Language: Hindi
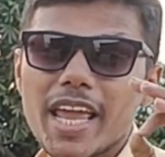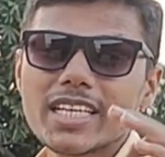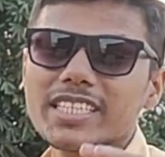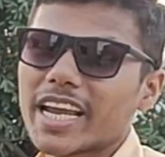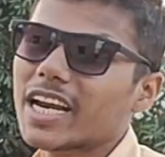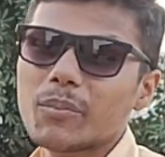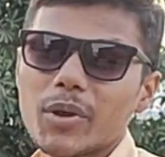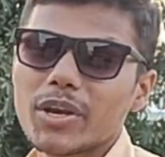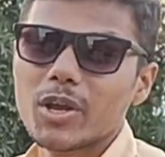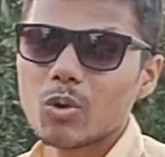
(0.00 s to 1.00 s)
एक
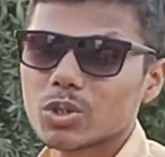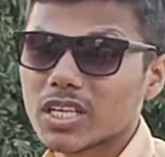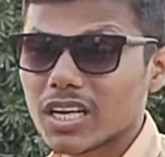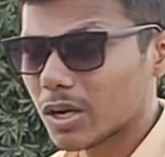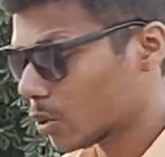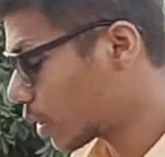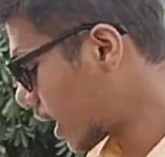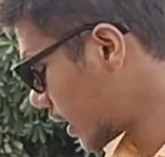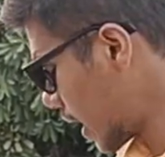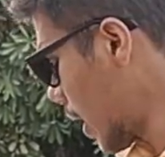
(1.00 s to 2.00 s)
सेकंड भी नहीं हो उसका रंग उड़
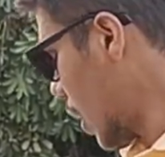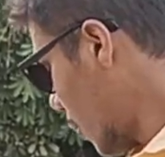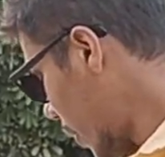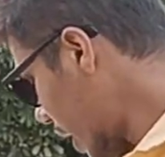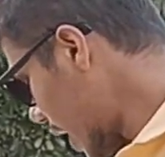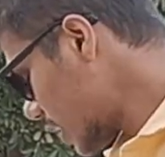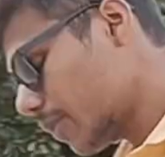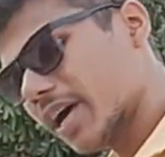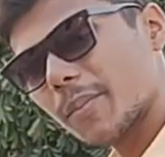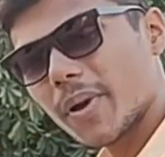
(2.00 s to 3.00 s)
गया था पर आज
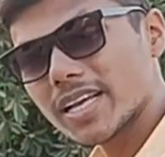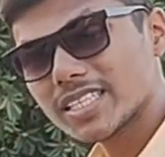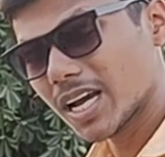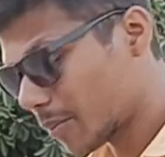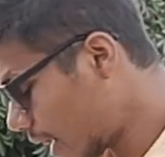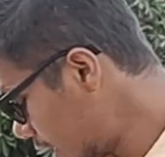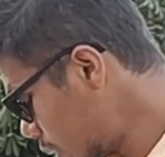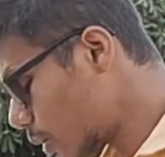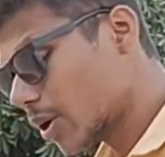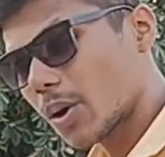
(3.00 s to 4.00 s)
हमारे पास है हमारी
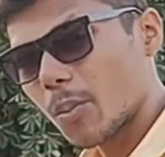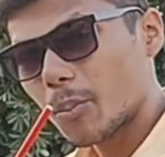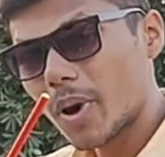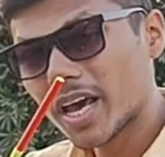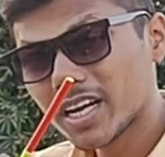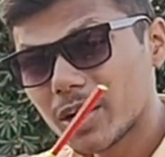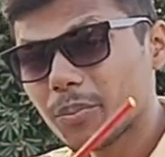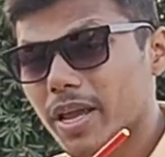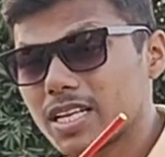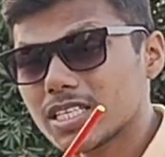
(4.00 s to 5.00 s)
जो
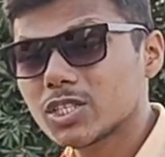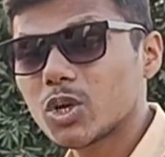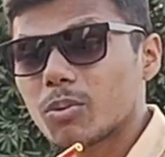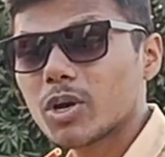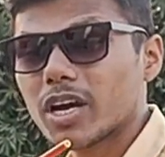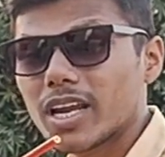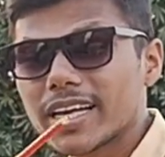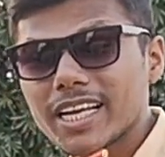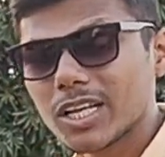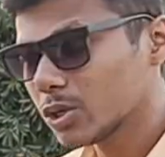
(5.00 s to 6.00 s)
मार्कर पेन्स जो हम लोग
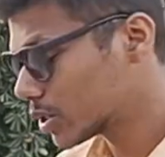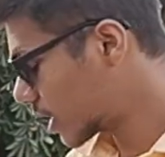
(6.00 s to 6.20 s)
कलर के लिए